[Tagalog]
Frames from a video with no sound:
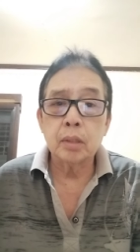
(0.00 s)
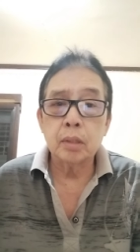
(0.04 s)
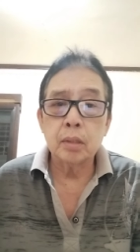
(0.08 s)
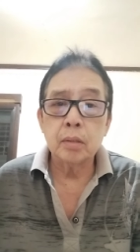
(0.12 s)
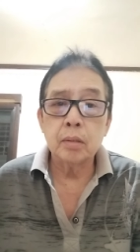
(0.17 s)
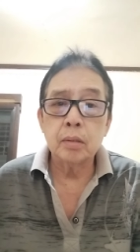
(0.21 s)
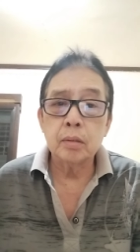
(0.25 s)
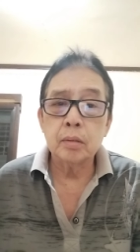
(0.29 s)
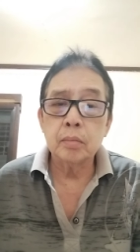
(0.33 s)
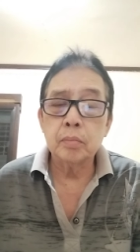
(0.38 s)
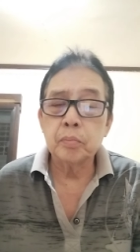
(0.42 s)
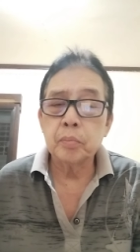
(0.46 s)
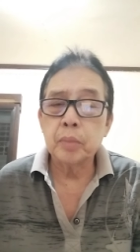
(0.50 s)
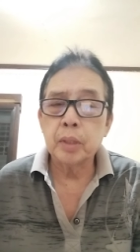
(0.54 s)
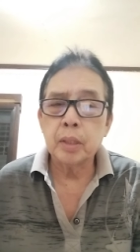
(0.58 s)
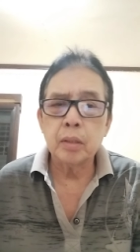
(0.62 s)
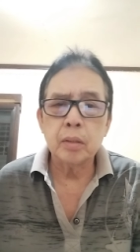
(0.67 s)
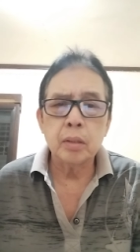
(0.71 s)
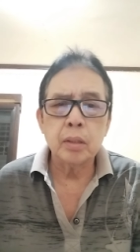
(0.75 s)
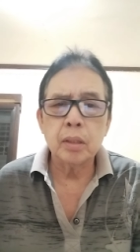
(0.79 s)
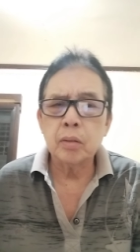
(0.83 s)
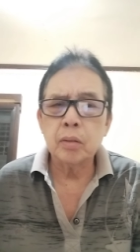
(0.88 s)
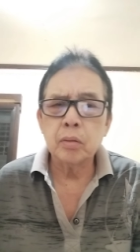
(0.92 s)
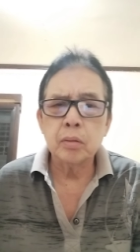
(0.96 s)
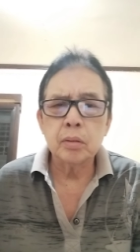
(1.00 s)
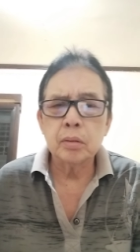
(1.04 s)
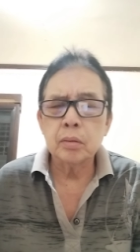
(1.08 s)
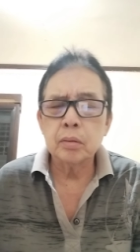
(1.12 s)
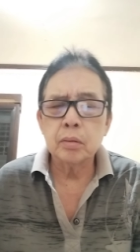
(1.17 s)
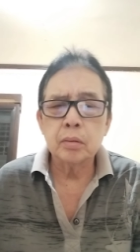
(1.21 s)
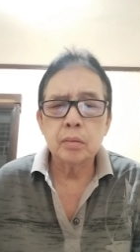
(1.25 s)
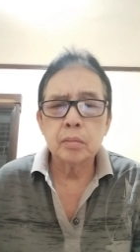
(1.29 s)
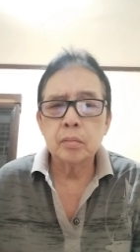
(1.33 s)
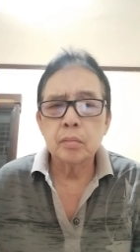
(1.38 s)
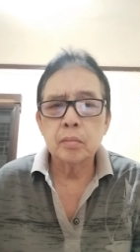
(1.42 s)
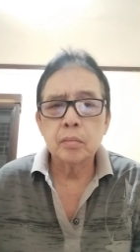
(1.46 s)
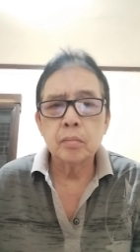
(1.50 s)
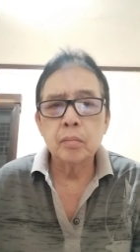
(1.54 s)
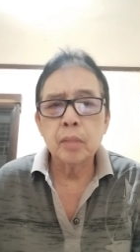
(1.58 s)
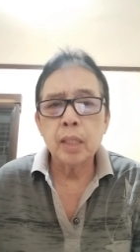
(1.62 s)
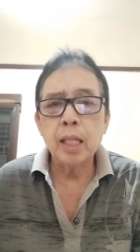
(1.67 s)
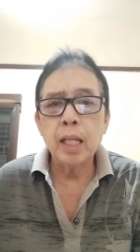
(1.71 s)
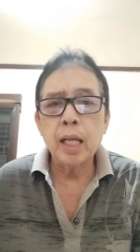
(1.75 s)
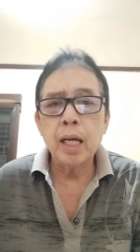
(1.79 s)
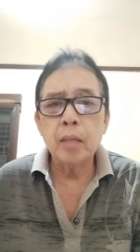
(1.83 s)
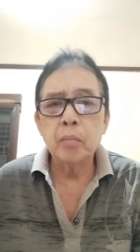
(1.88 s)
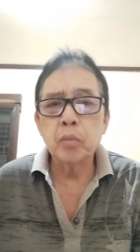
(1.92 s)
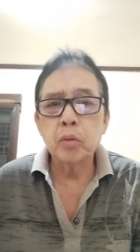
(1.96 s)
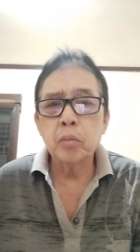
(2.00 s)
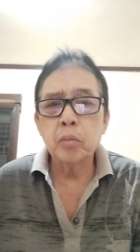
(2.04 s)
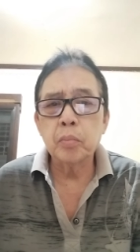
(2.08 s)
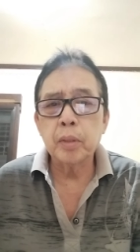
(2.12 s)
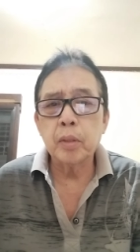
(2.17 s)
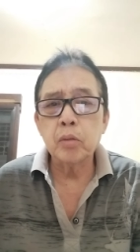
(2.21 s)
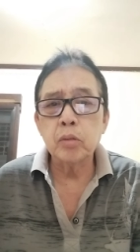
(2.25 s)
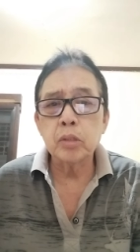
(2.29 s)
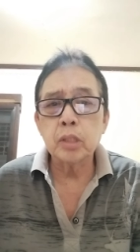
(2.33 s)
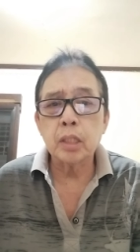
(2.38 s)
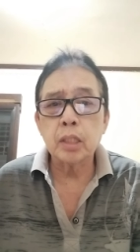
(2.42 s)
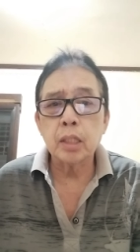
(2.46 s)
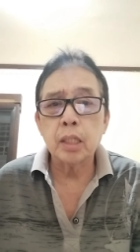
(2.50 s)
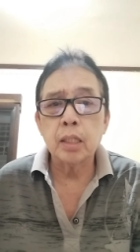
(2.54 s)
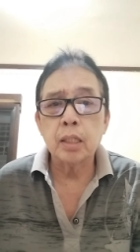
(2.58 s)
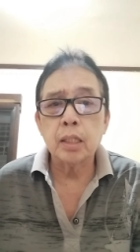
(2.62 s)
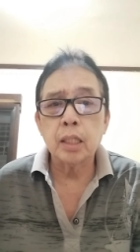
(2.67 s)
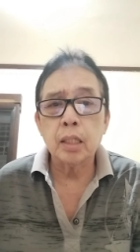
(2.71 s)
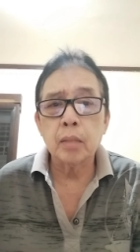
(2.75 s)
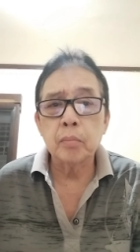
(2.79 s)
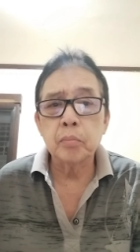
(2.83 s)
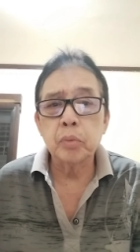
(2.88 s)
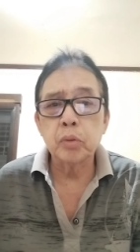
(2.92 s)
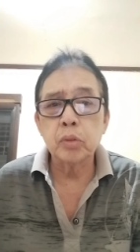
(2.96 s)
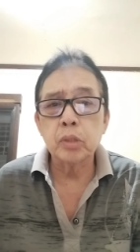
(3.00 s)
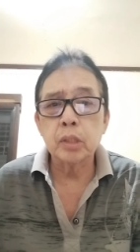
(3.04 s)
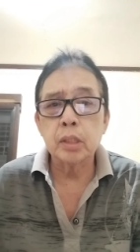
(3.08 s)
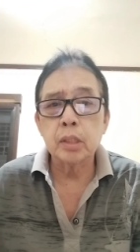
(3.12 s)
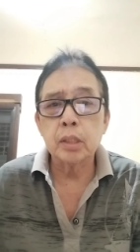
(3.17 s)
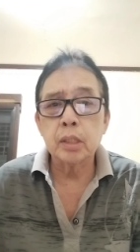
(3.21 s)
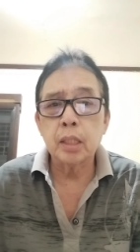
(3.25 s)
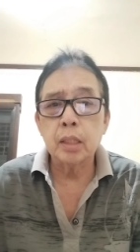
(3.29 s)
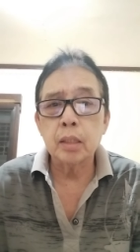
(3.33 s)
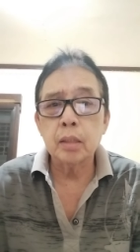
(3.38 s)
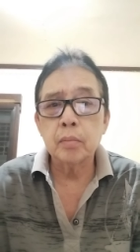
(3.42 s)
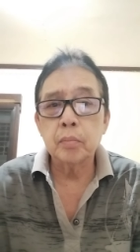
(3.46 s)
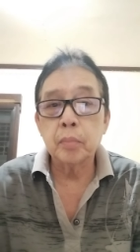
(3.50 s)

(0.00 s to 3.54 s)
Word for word: Ah, pero ako, malabo pa ho sa tinta ng pusit yan.